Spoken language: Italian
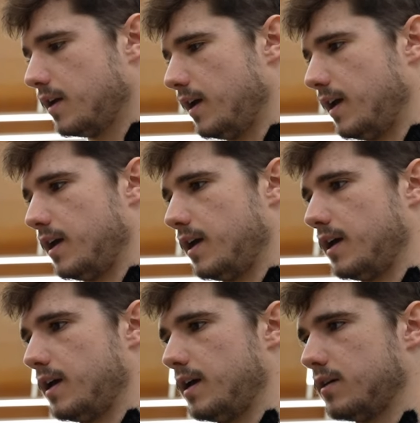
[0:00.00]

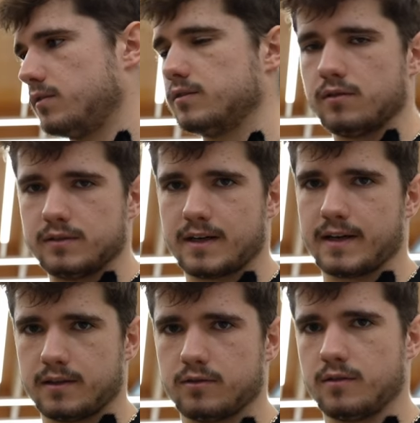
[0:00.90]
eh, col, col
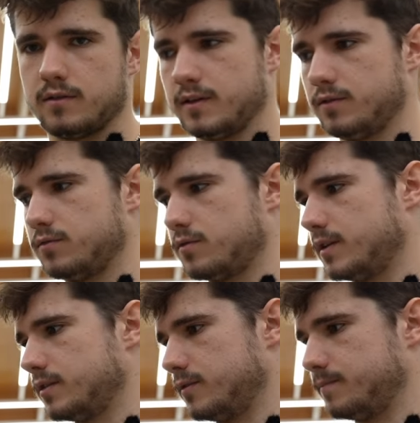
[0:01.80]
traghetto e tutto
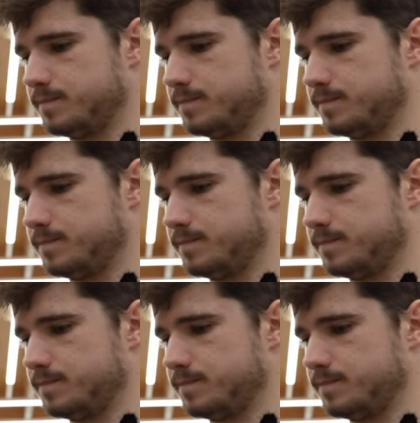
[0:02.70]
quanto.